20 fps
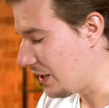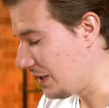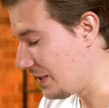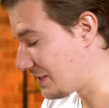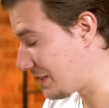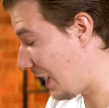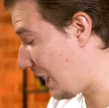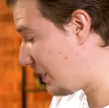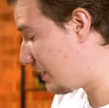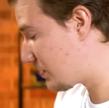
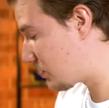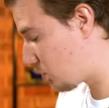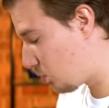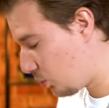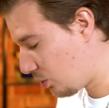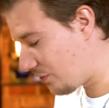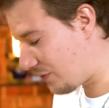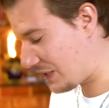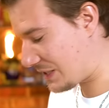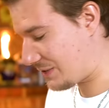ist alles
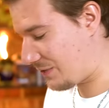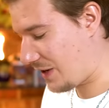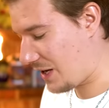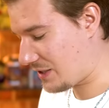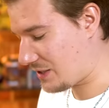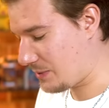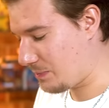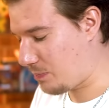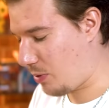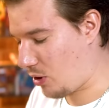gut was
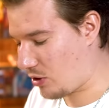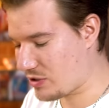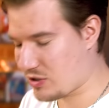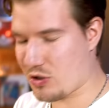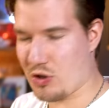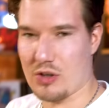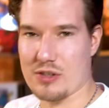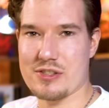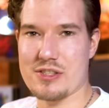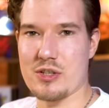wert. Die Box
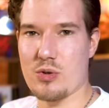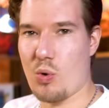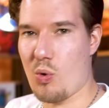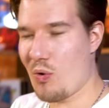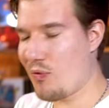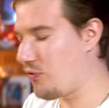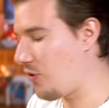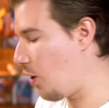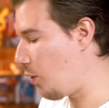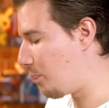kostet
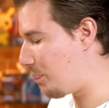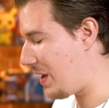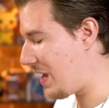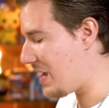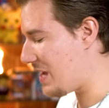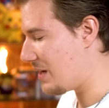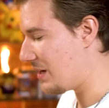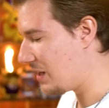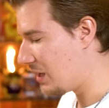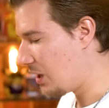
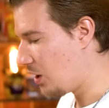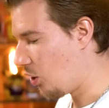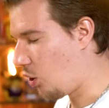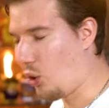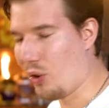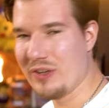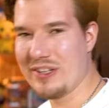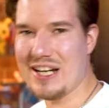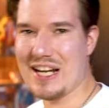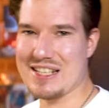OVP
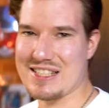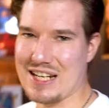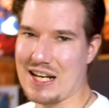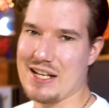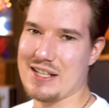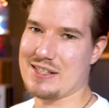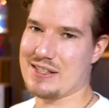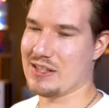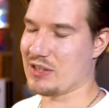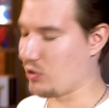
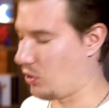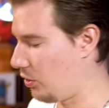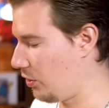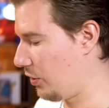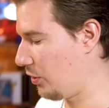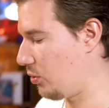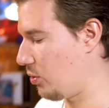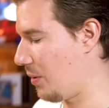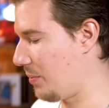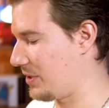130
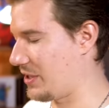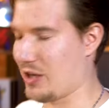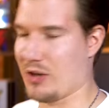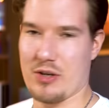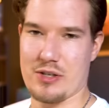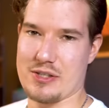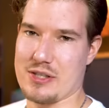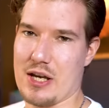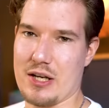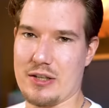Euro. Aber ich kann
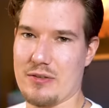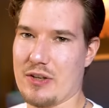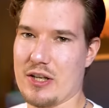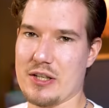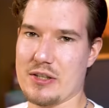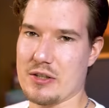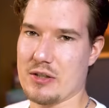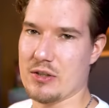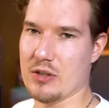euch sagen, die werdet ihr